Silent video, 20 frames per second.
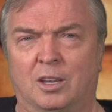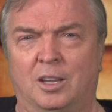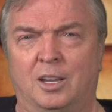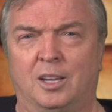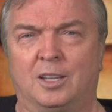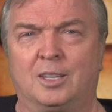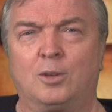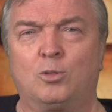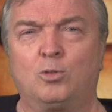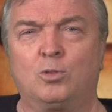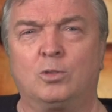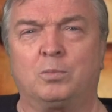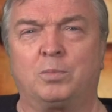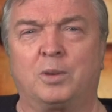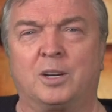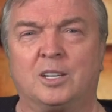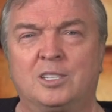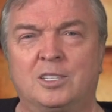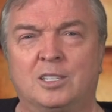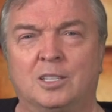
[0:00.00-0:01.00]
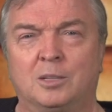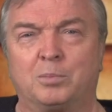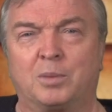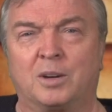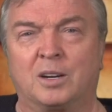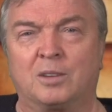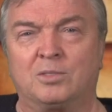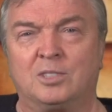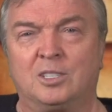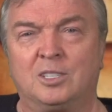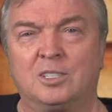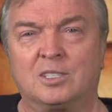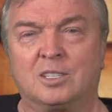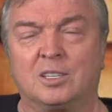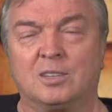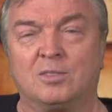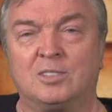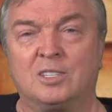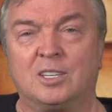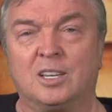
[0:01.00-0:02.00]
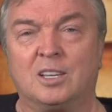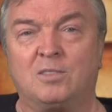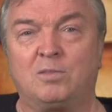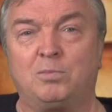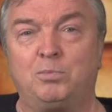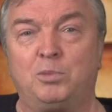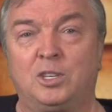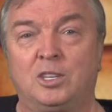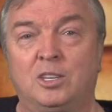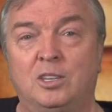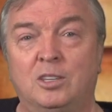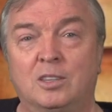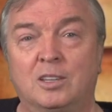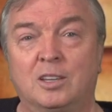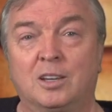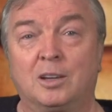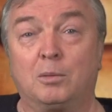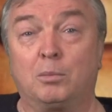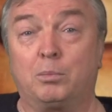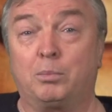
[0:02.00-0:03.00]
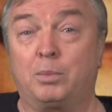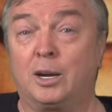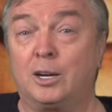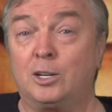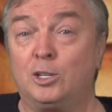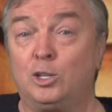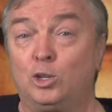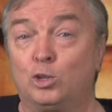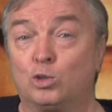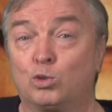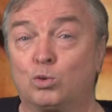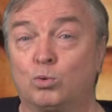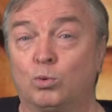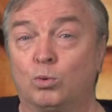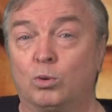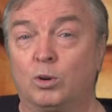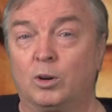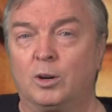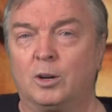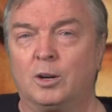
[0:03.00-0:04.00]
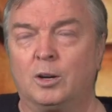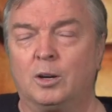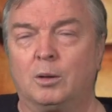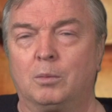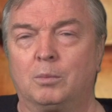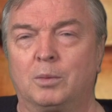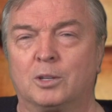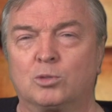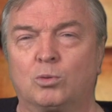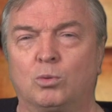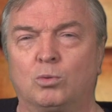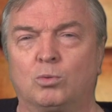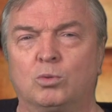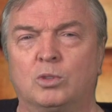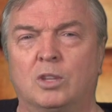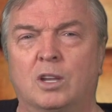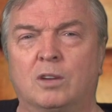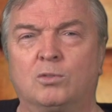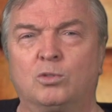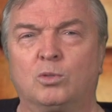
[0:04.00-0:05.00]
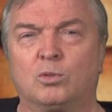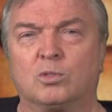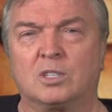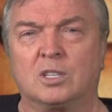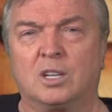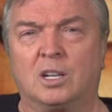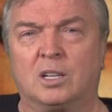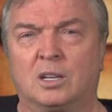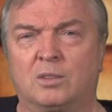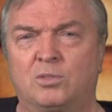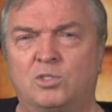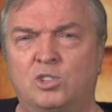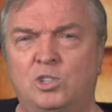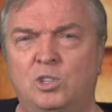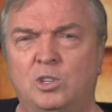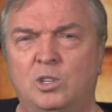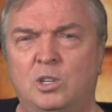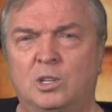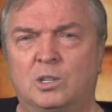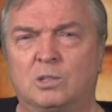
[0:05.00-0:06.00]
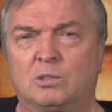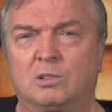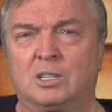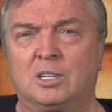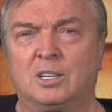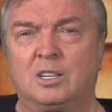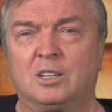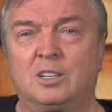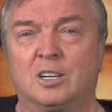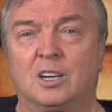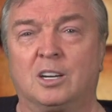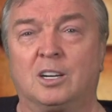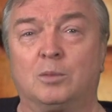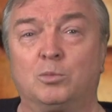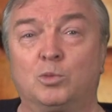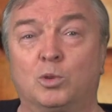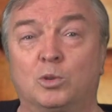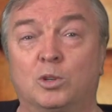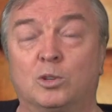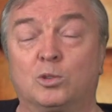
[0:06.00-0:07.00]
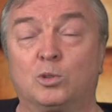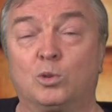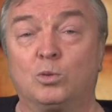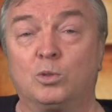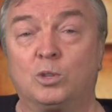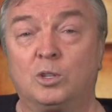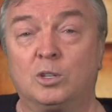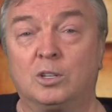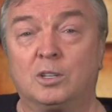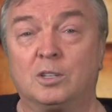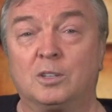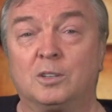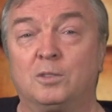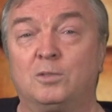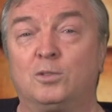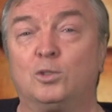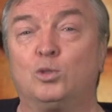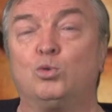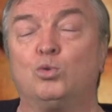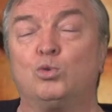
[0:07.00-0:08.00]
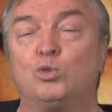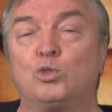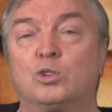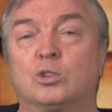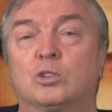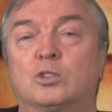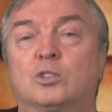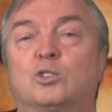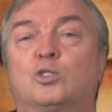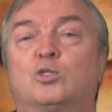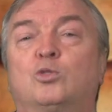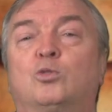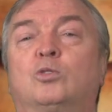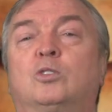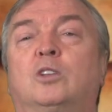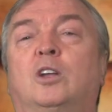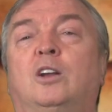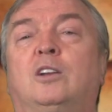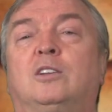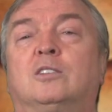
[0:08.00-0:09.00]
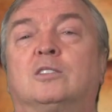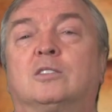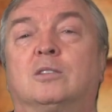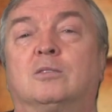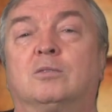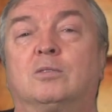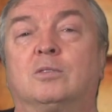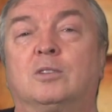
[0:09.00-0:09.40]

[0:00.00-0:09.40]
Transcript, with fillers: Это он просил правдиста взять в Пекин парнишку, поскольку давно знал Овчинникова, как и многих других ведущих журналистов.